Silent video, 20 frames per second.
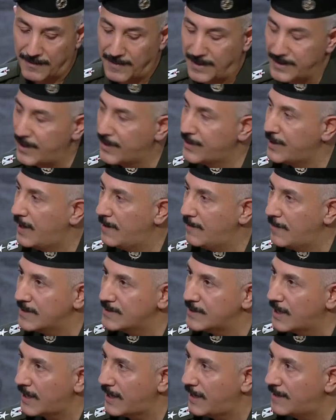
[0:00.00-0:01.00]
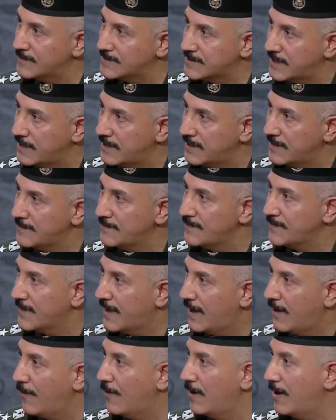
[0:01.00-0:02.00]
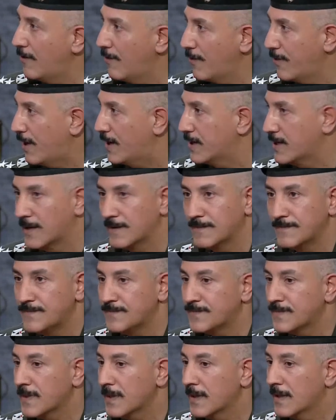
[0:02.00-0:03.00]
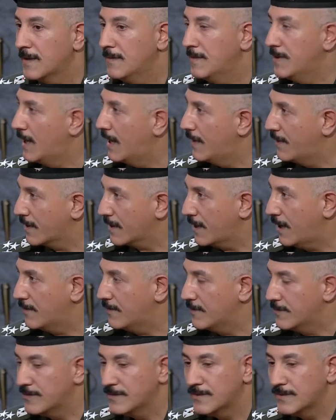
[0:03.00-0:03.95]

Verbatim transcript: مادة مادة خامسا أولا وثانيا من هذا القانون